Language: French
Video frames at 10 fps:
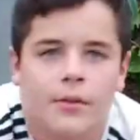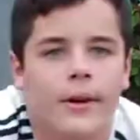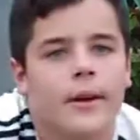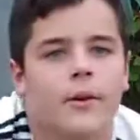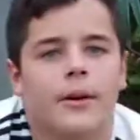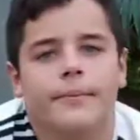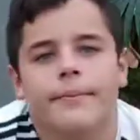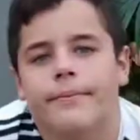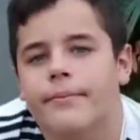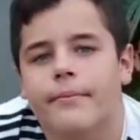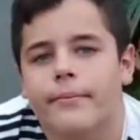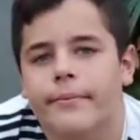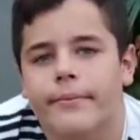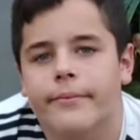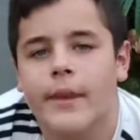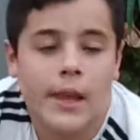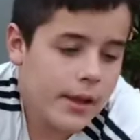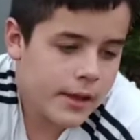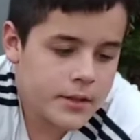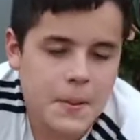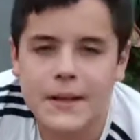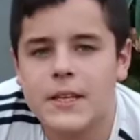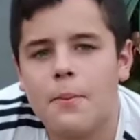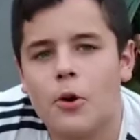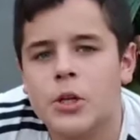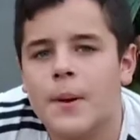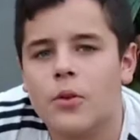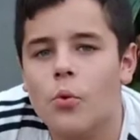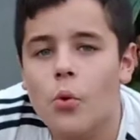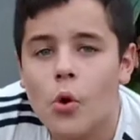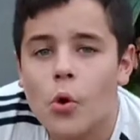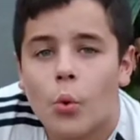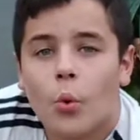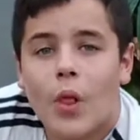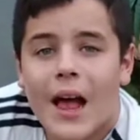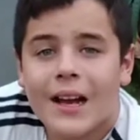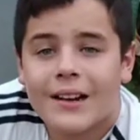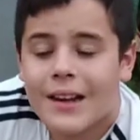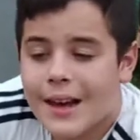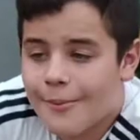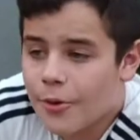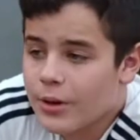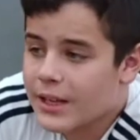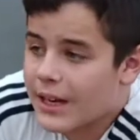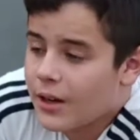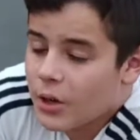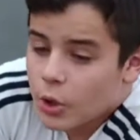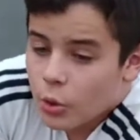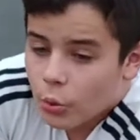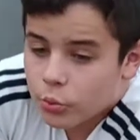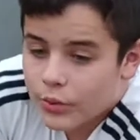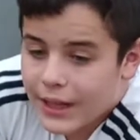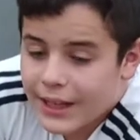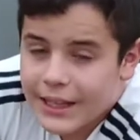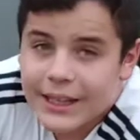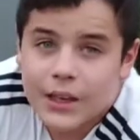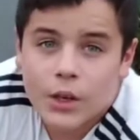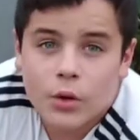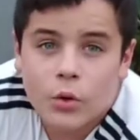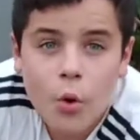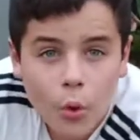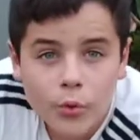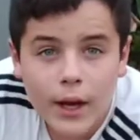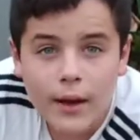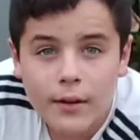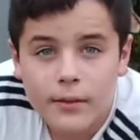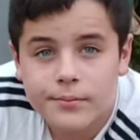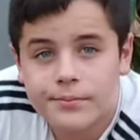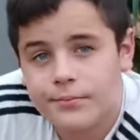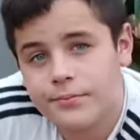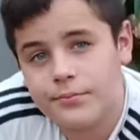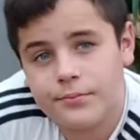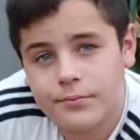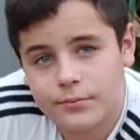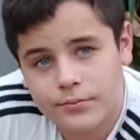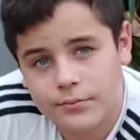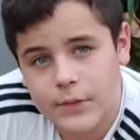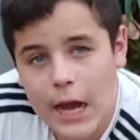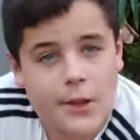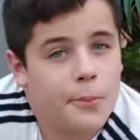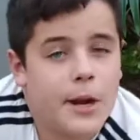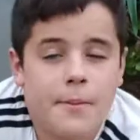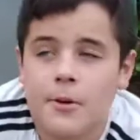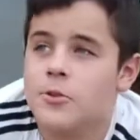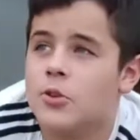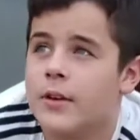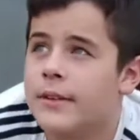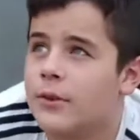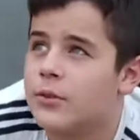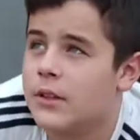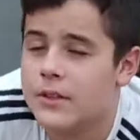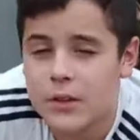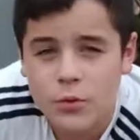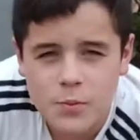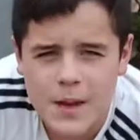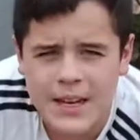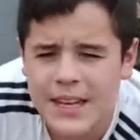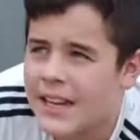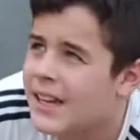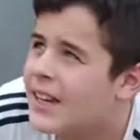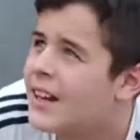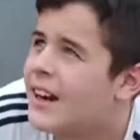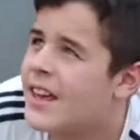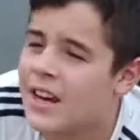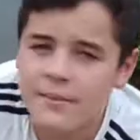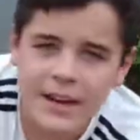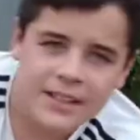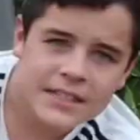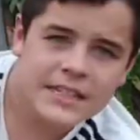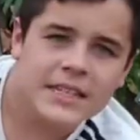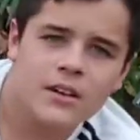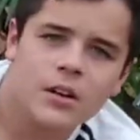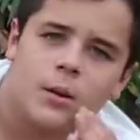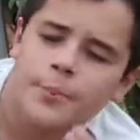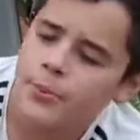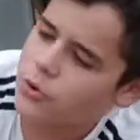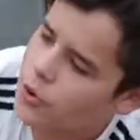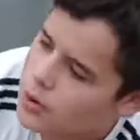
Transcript: Voilà quoi. C'est parti, prochain prénom. On a clairement, les gars, on a Corona. Ah, c'est pas la période du Covid, ça nous a tous marqué. Là, il y a la mère, elle s'est dit Hop, je suis